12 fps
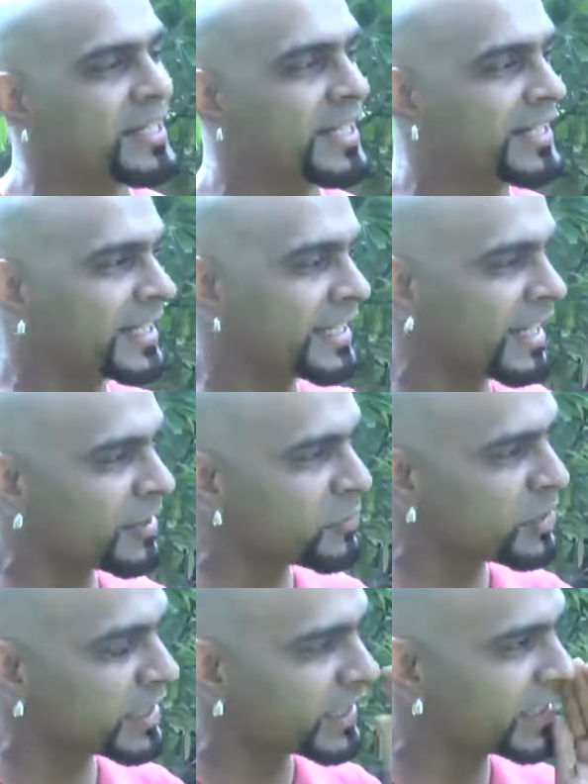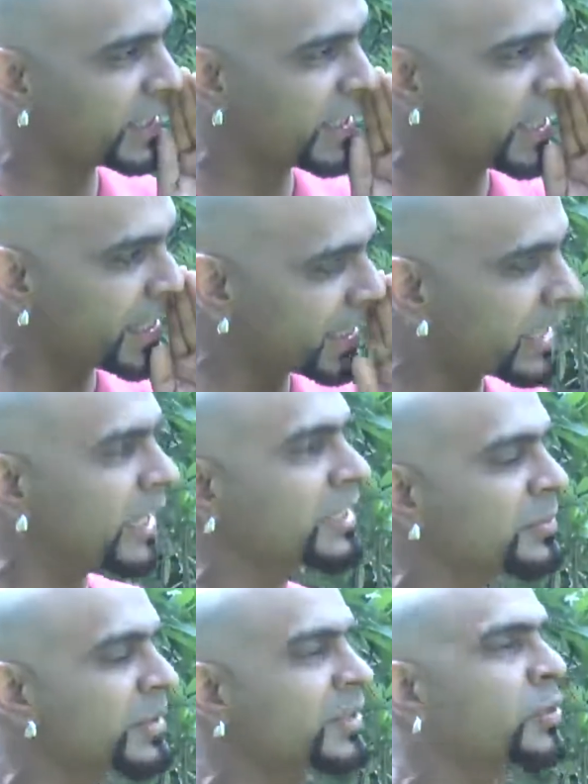हैं कि यार वो एक
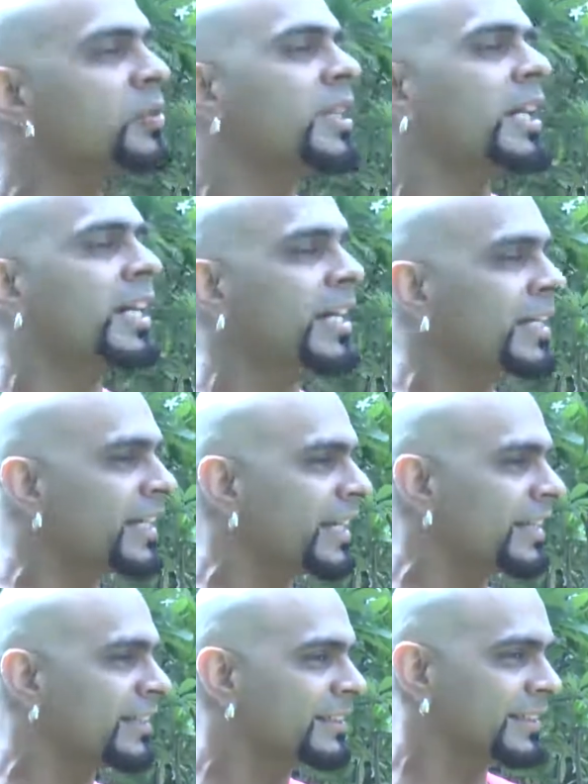आदमी दो जगह है क्या